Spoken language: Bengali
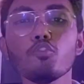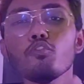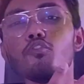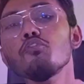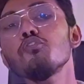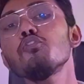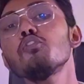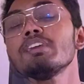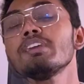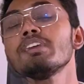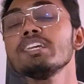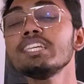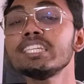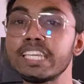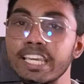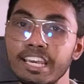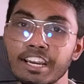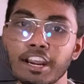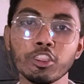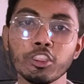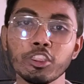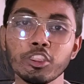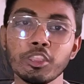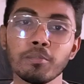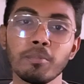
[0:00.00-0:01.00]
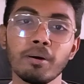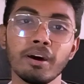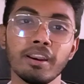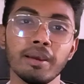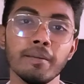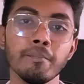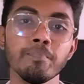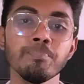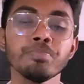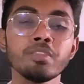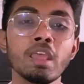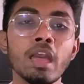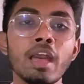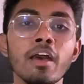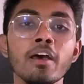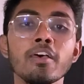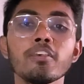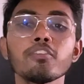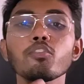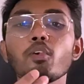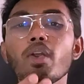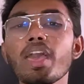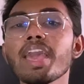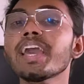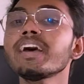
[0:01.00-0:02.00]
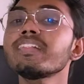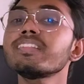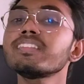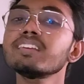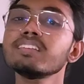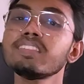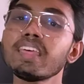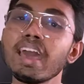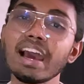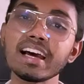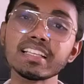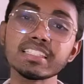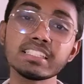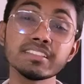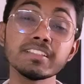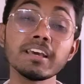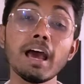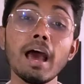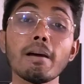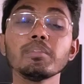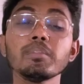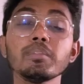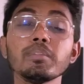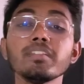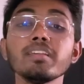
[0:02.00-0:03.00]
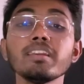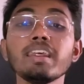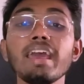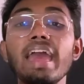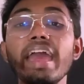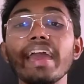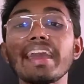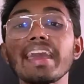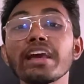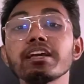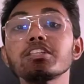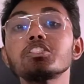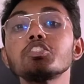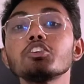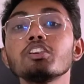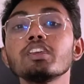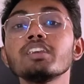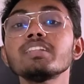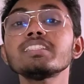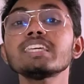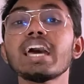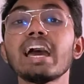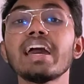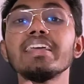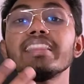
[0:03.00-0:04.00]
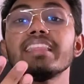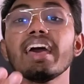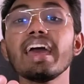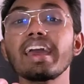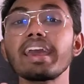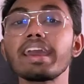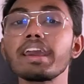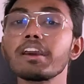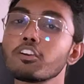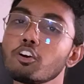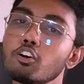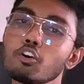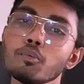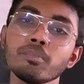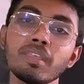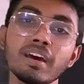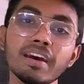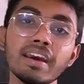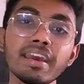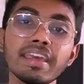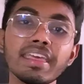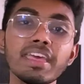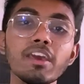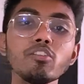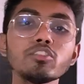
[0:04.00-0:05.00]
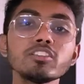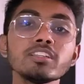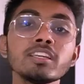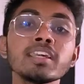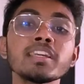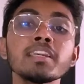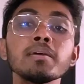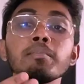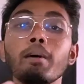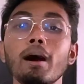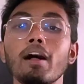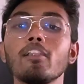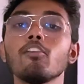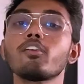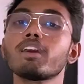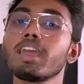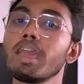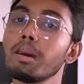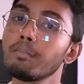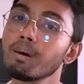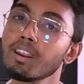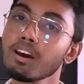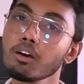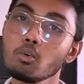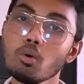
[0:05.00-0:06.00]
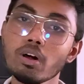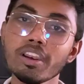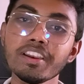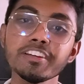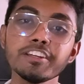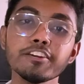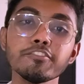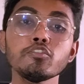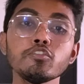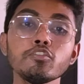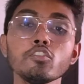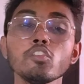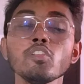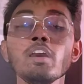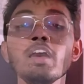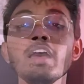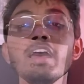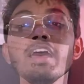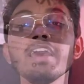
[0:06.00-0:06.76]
কোন ফোনটি সেরা হতে পারে সো এই ক্ষেত্রে দেখা যায় যে আপনাদের এক একজনের চাহিদা এক এক রকম থাকে কেউ চান একটি ভালো ক্যামেরা কোয়ালিটির ফোন